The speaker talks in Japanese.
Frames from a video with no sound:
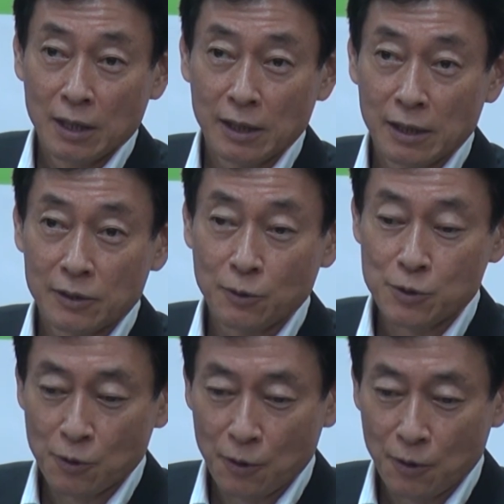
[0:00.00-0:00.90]
えー、当
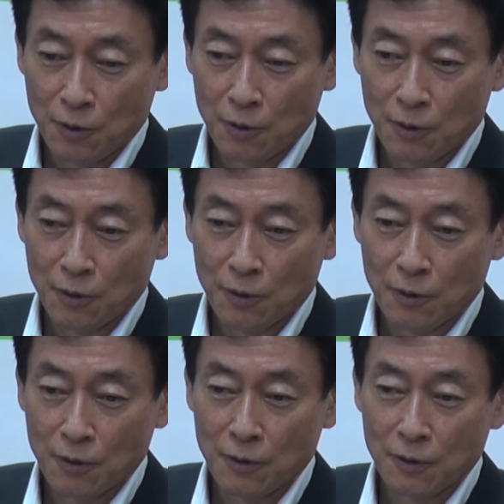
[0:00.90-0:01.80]

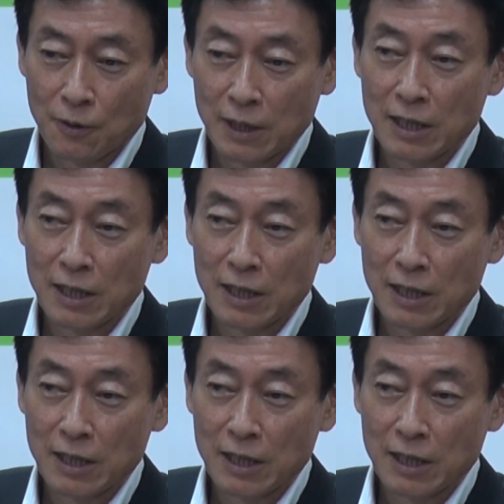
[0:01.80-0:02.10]
初、